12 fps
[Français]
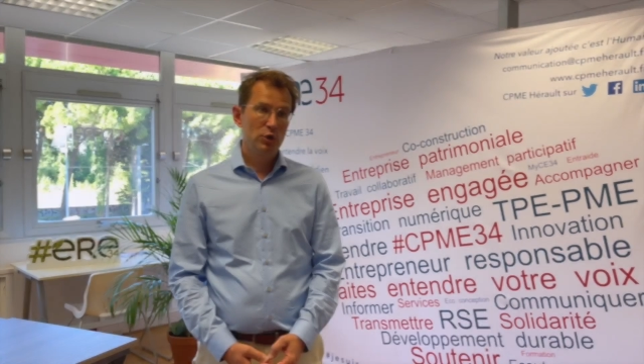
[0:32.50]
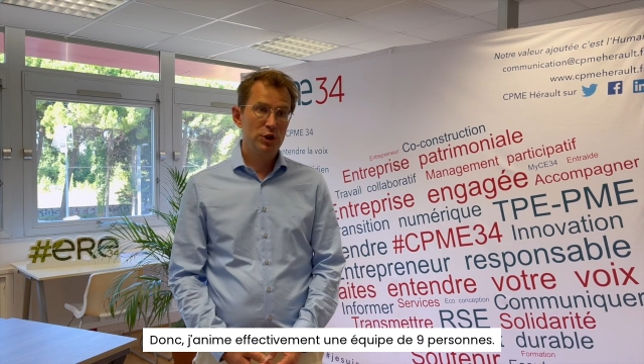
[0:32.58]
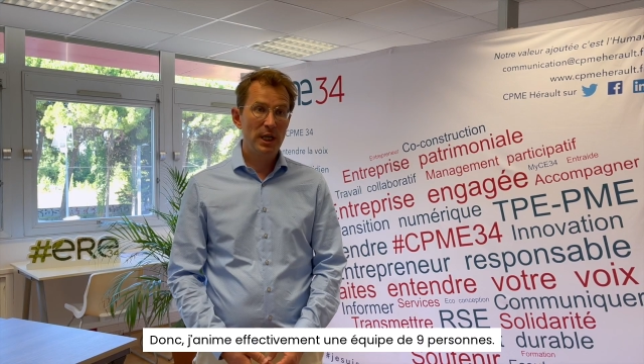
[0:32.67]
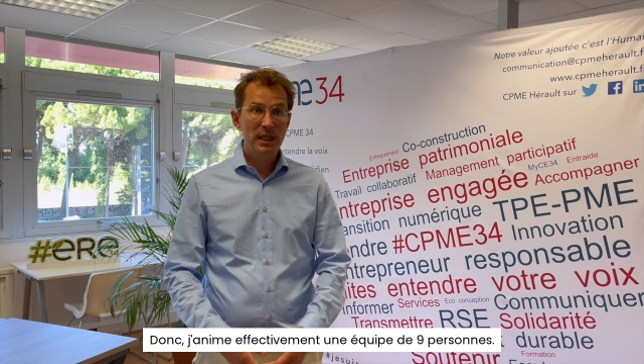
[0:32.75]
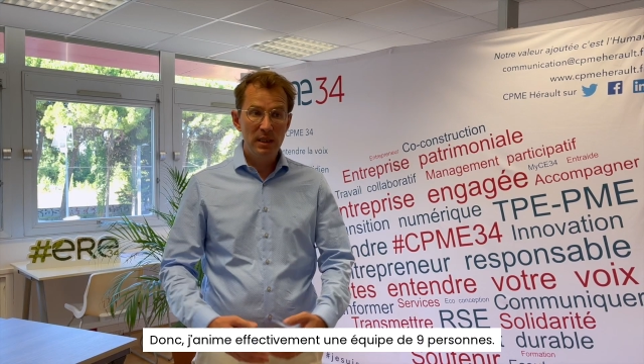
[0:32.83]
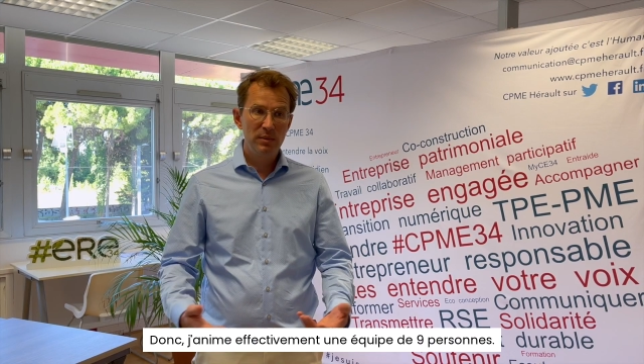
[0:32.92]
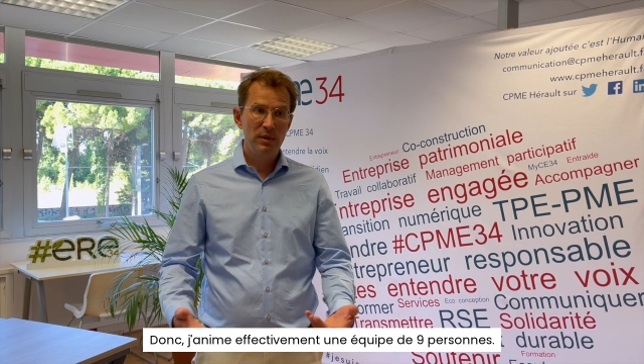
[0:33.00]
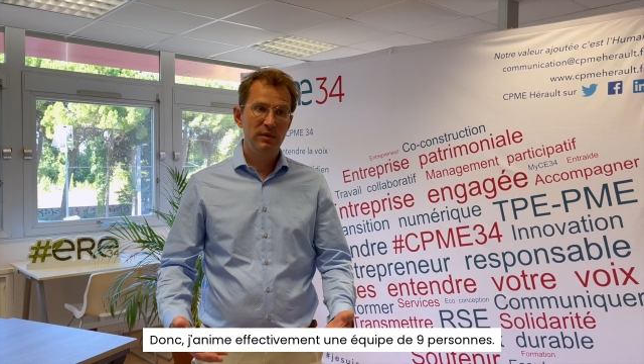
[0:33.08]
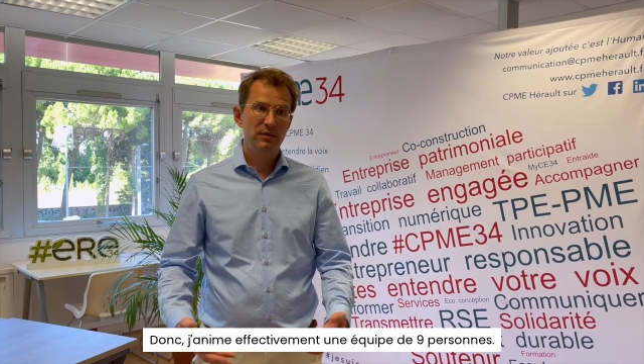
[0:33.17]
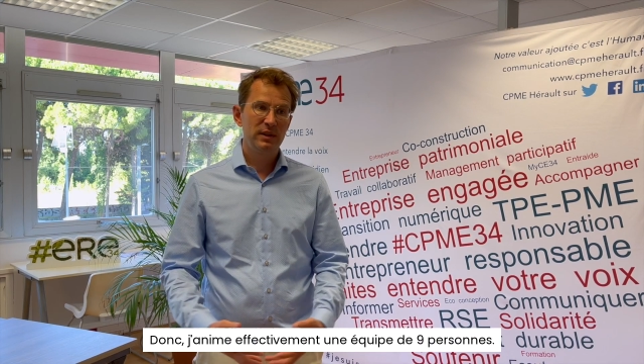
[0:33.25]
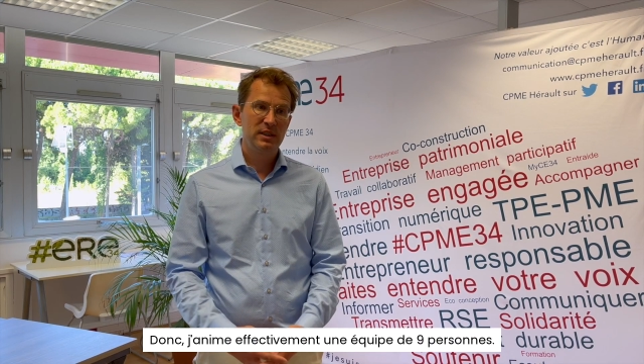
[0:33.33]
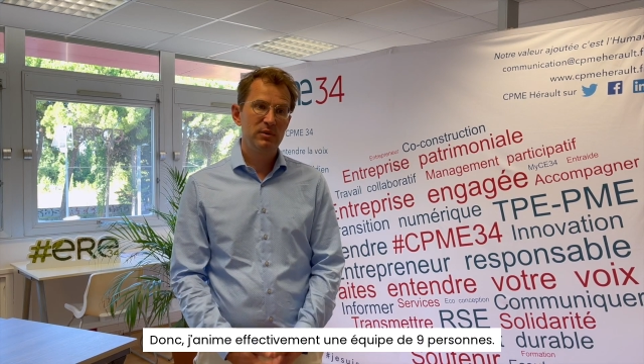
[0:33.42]
j'anime
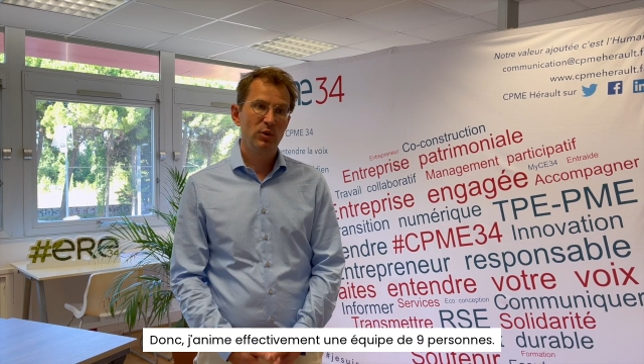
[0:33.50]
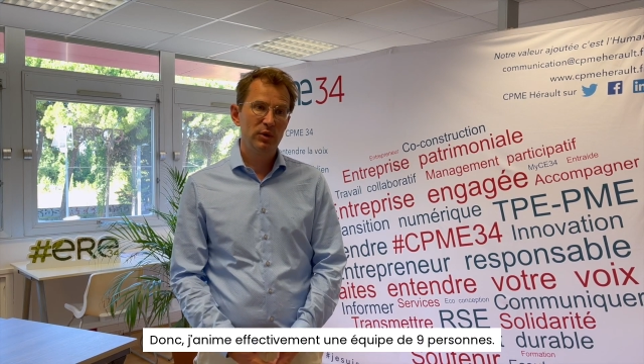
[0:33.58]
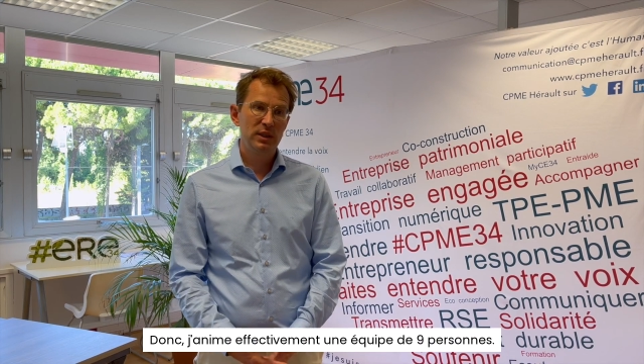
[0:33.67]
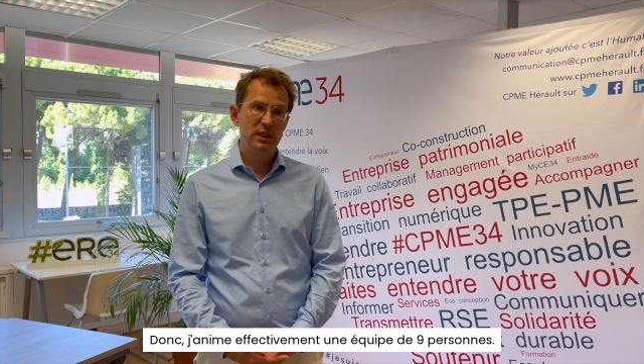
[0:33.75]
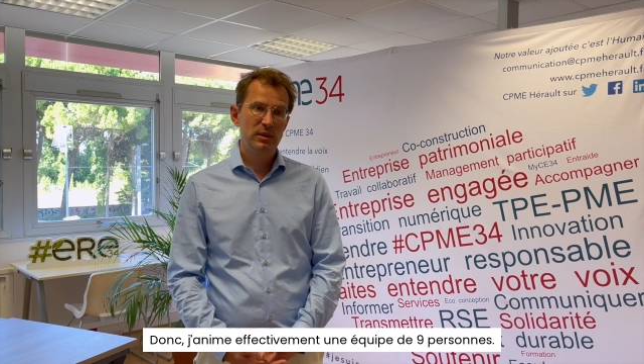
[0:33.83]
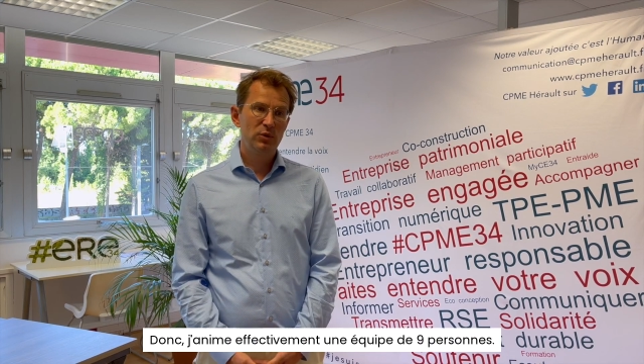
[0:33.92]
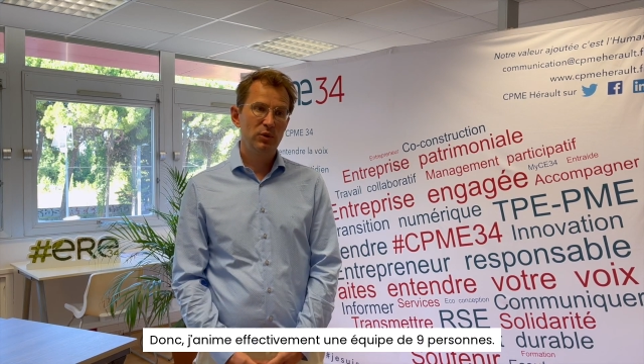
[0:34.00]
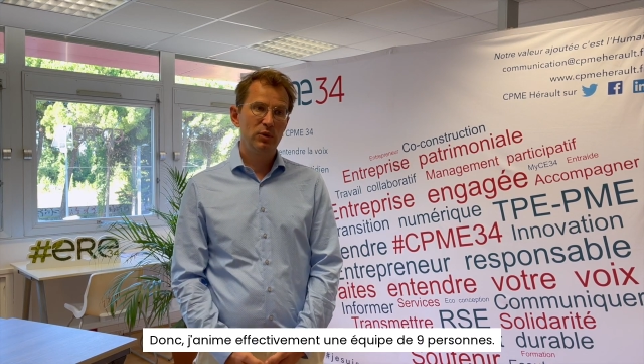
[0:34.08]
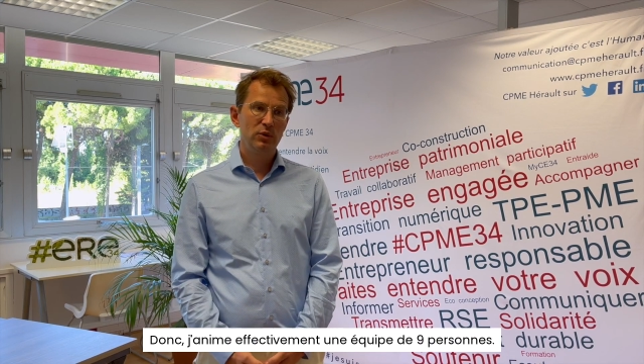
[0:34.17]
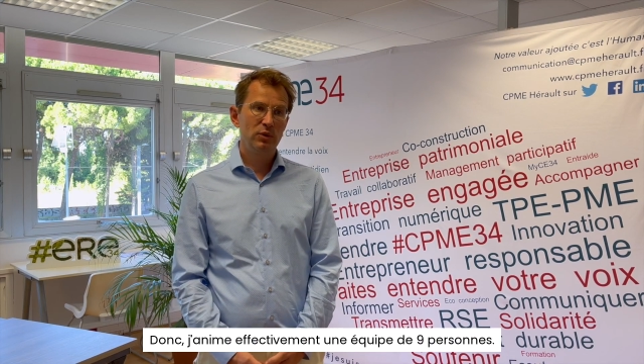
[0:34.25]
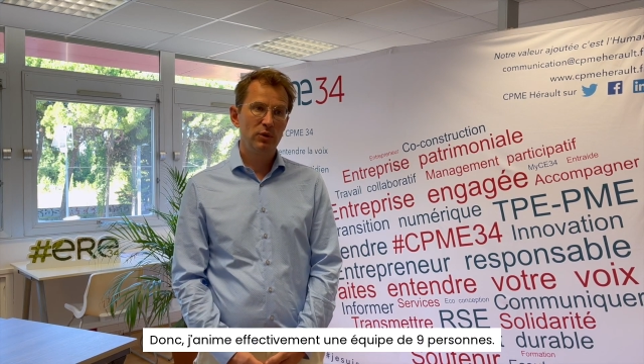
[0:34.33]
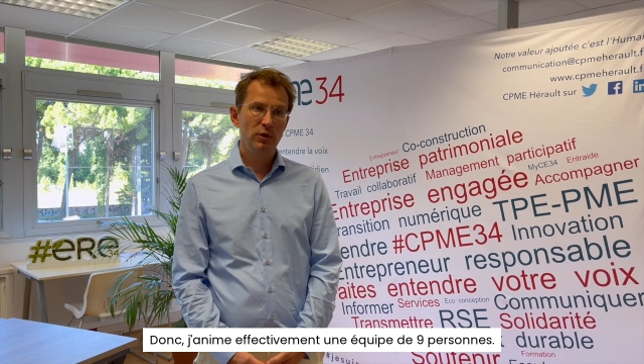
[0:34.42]
effectivement une équipe
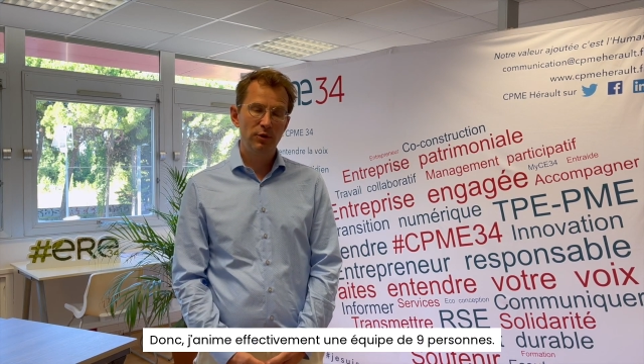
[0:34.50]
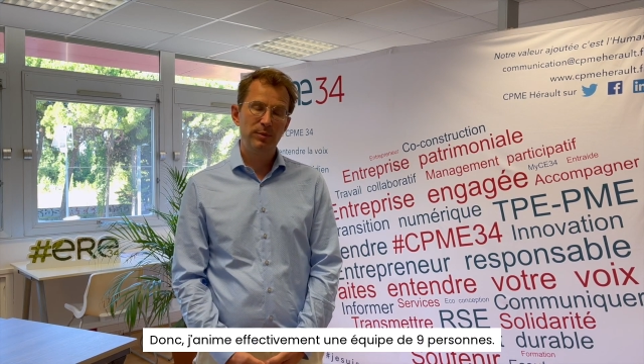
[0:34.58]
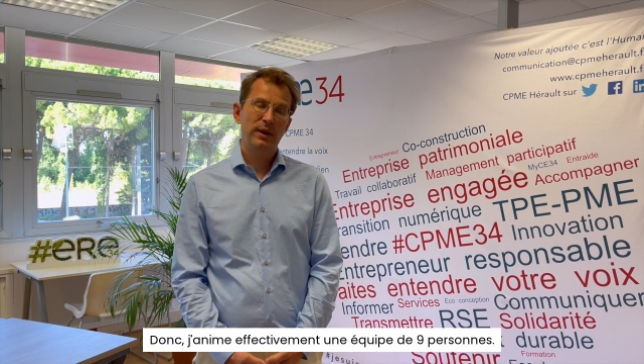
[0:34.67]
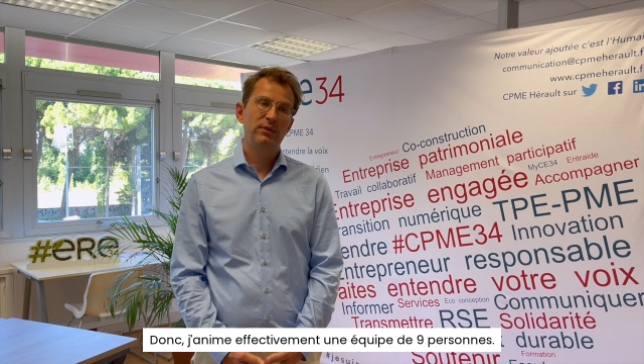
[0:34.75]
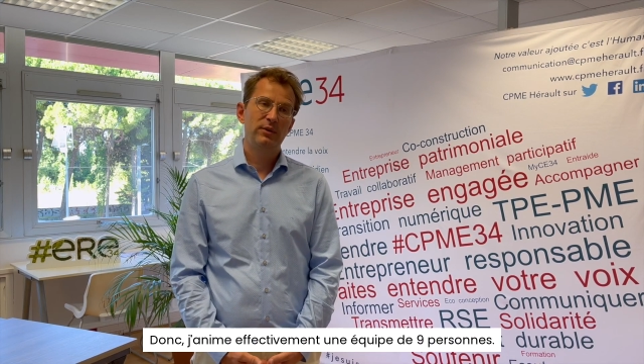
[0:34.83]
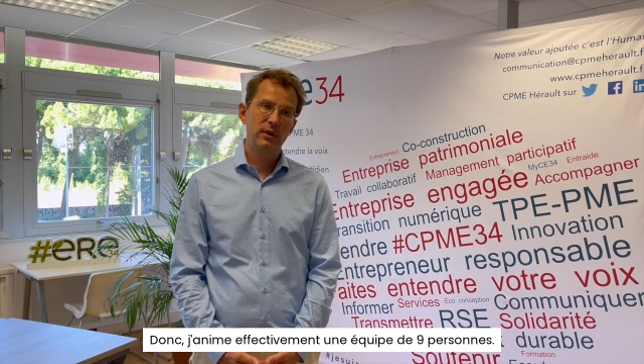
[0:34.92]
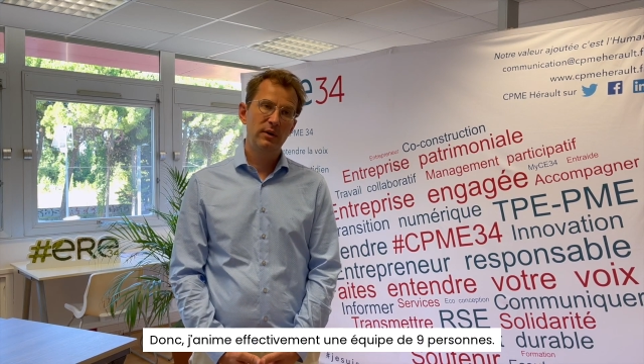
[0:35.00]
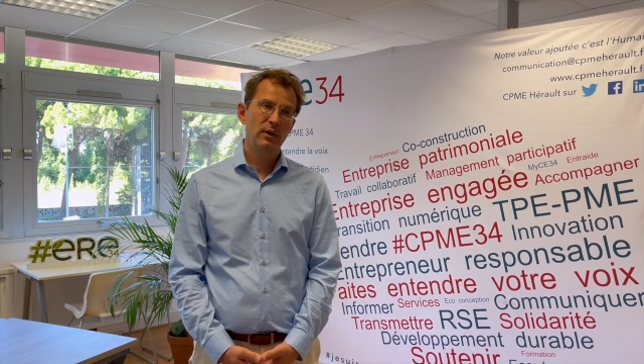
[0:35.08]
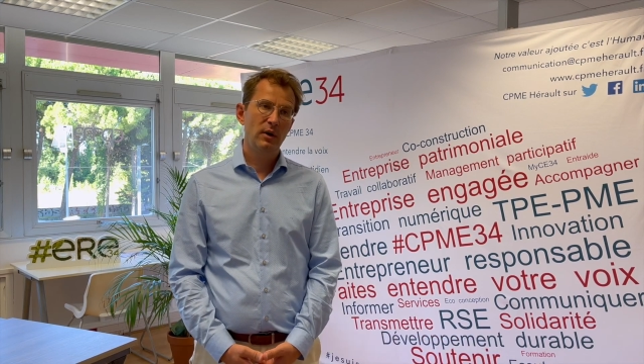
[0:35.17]
de, neuf 9 personnes.